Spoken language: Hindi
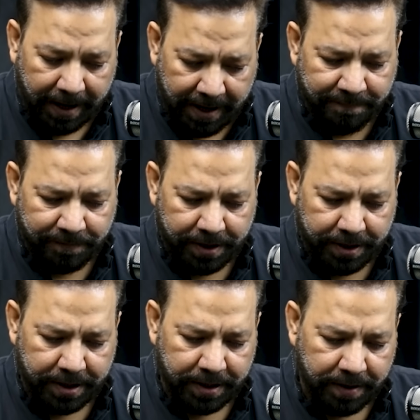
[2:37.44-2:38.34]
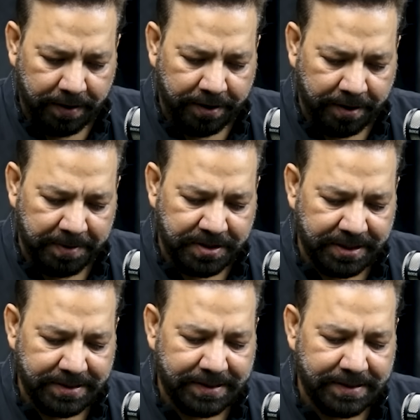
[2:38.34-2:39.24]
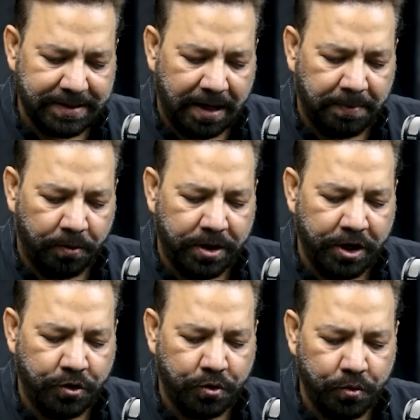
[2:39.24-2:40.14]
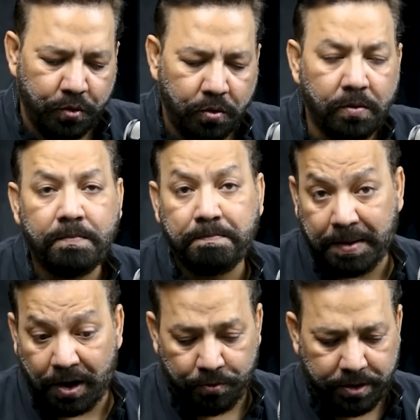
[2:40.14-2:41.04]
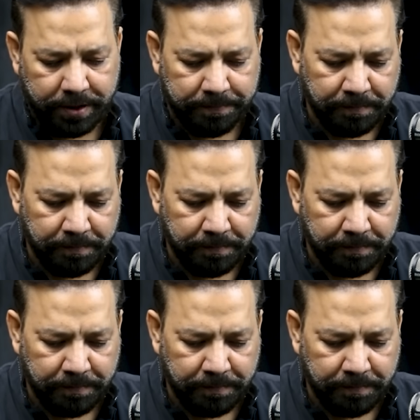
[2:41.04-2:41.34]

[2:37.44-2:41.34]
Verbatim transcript: इनवर्ड रेमिटेंसेज अमाउंटिंग टू पाउंड